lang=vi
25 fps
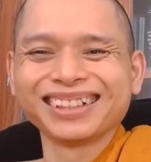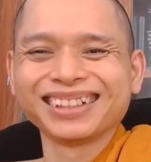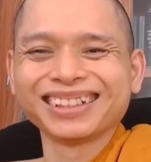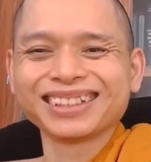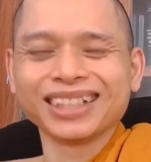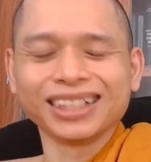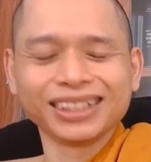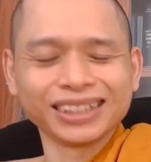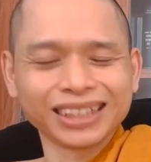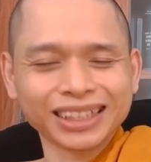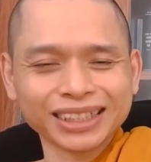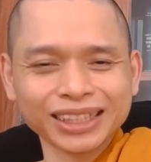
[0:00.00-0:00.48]

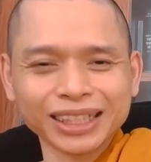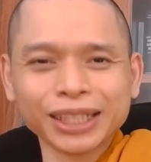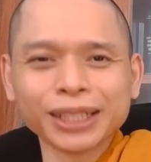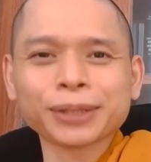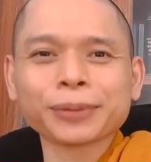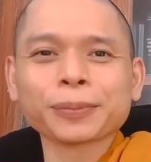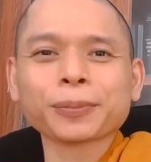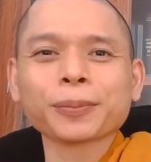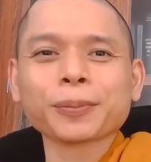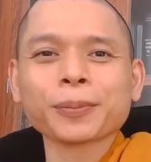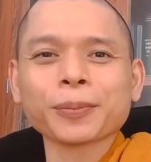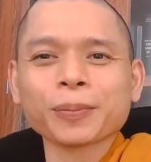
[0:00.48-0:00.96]
tôi rất
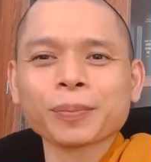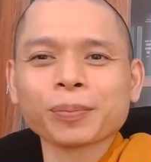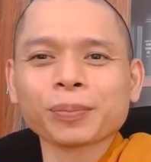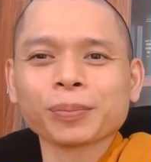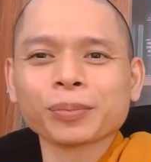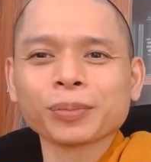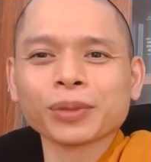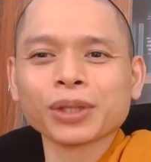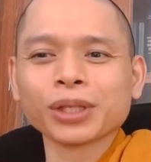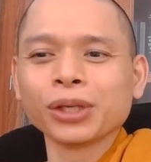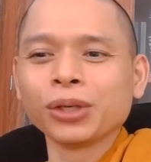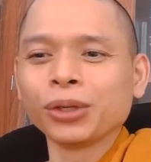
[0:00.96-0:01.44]
tiếc
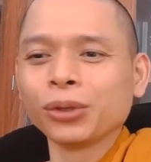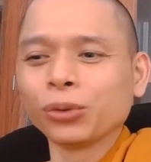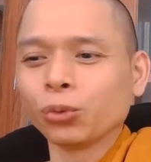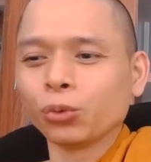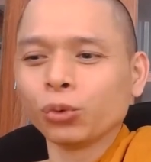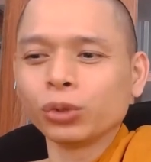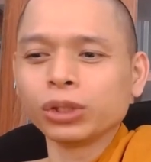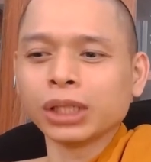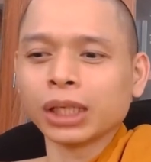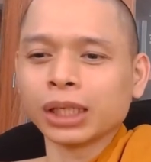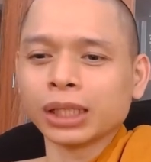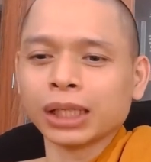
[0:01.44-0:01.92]

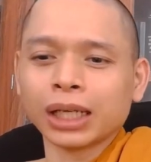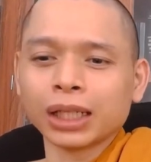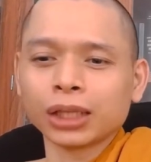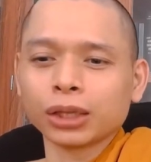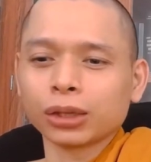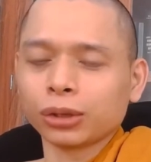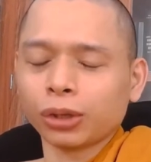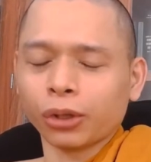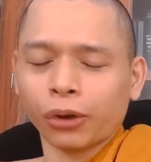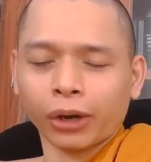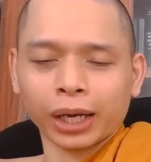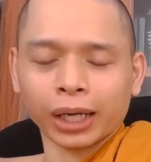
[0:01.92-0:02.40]
quý vị đã
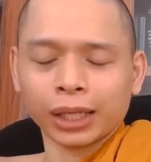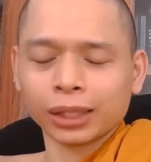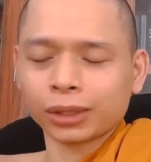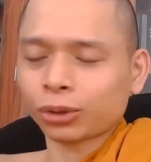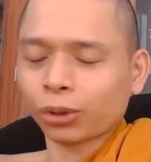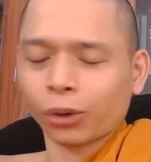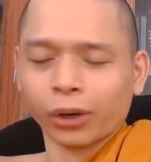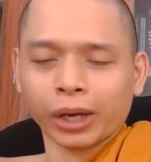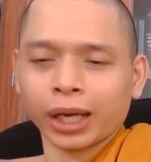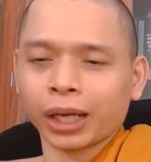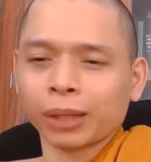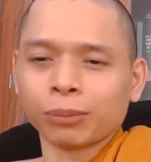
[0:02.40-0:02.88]
loại
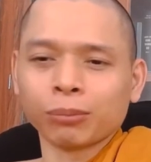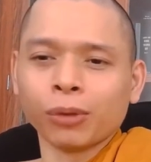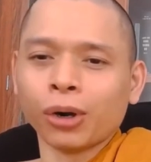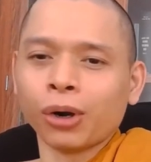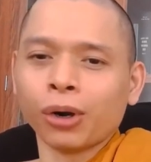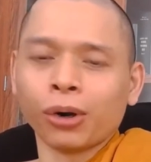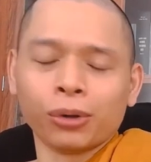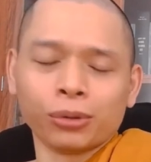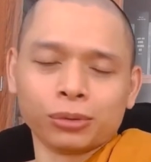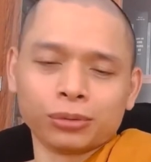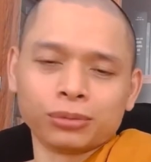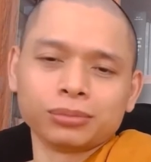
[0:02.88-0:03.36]
toàn
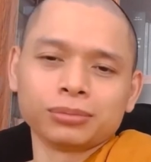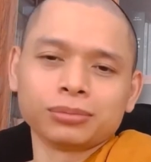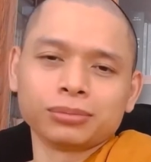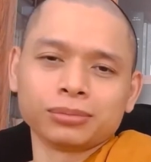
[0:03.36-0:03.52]
bộ